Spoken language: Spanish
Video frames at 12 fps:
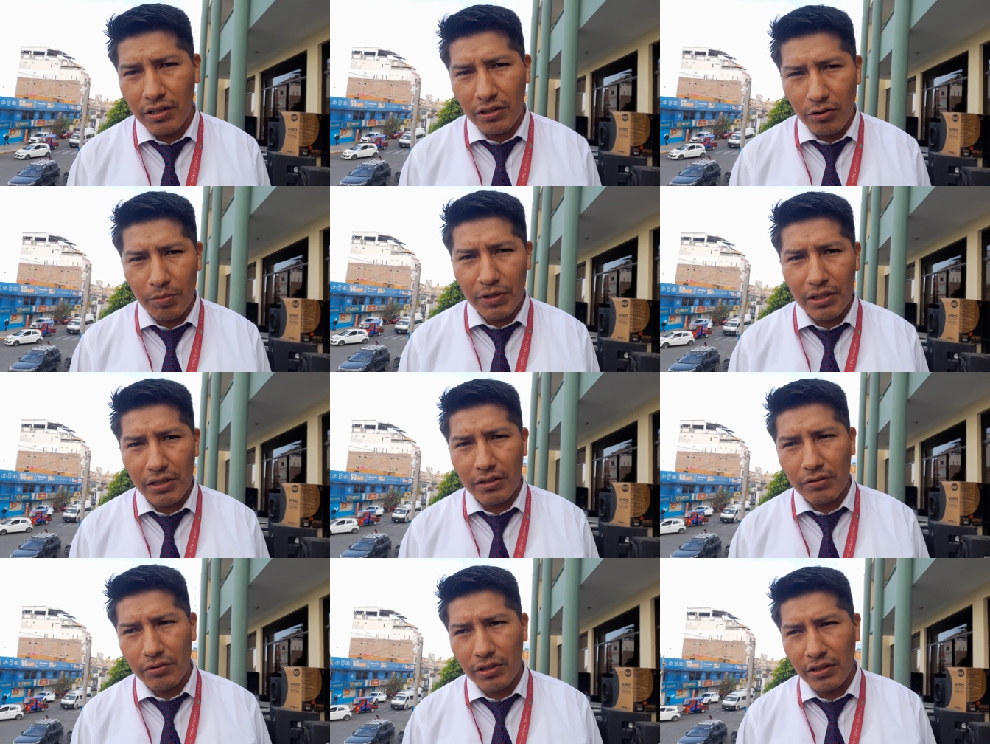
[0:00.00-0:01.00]
quedando
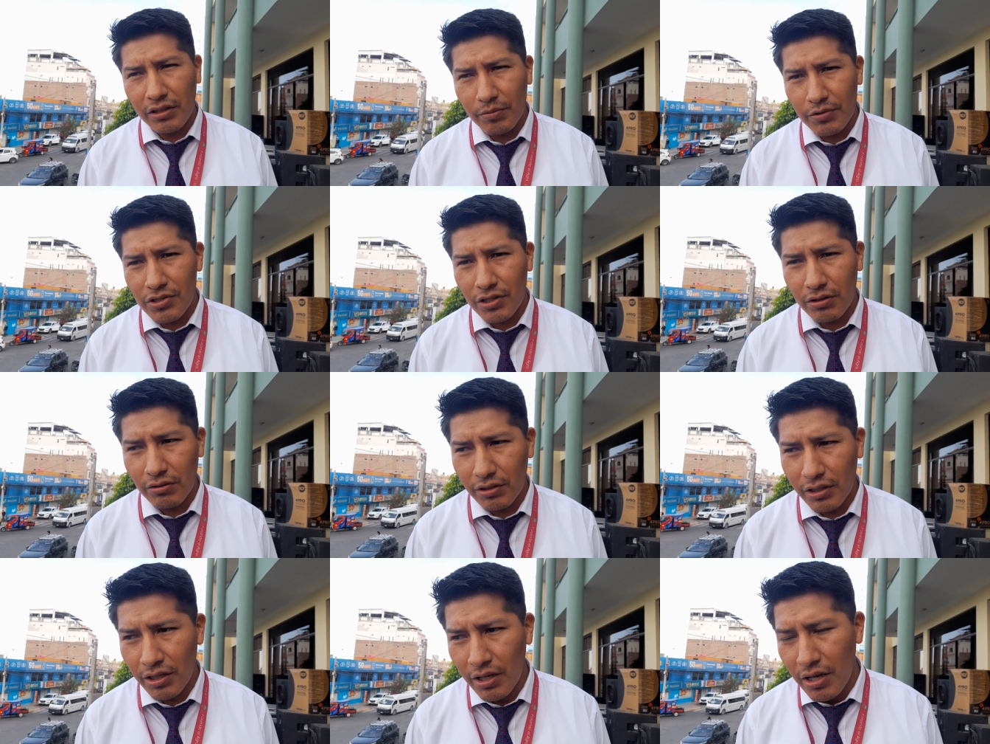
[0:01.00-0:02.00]
pendiente un 30%
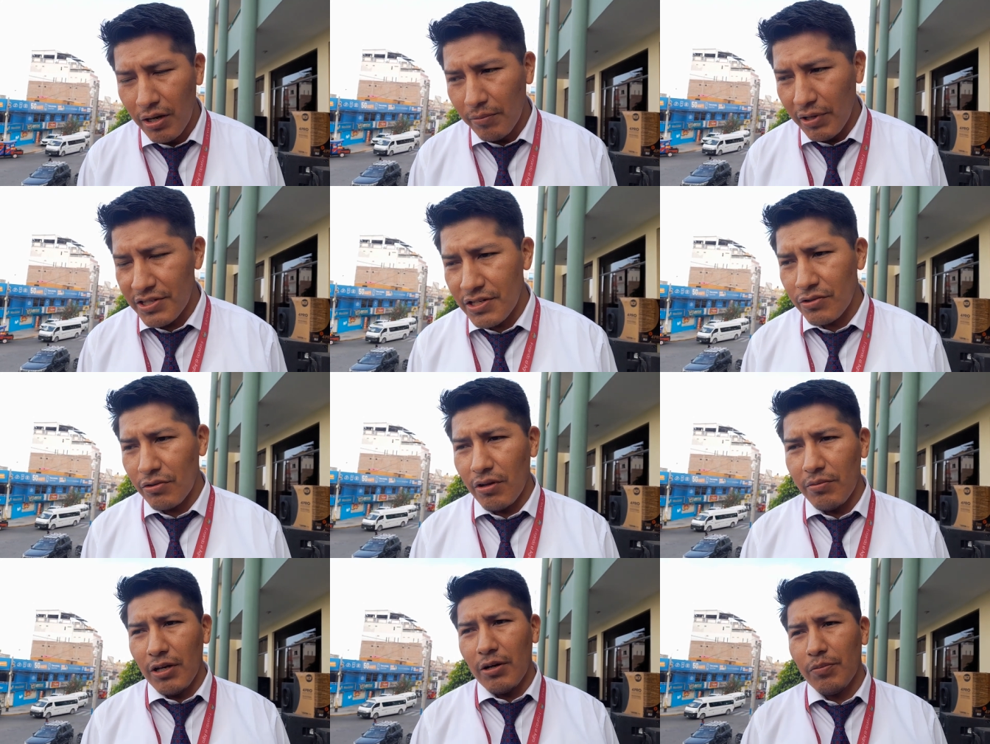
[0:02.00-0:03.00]
de plazas
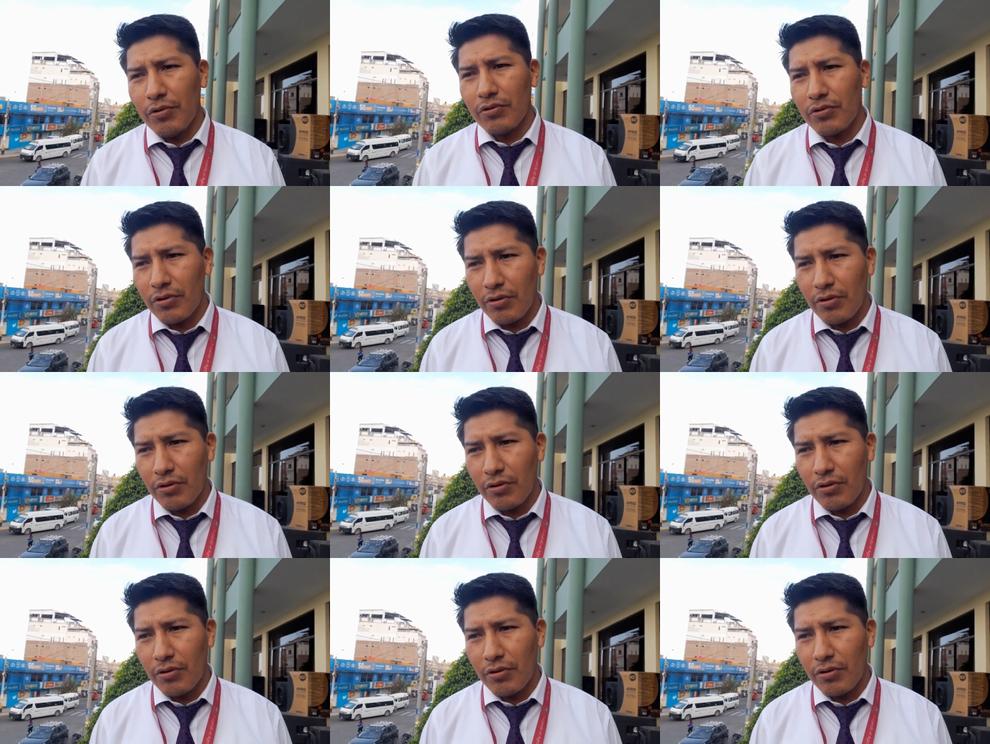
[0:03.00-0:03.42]
todavía por,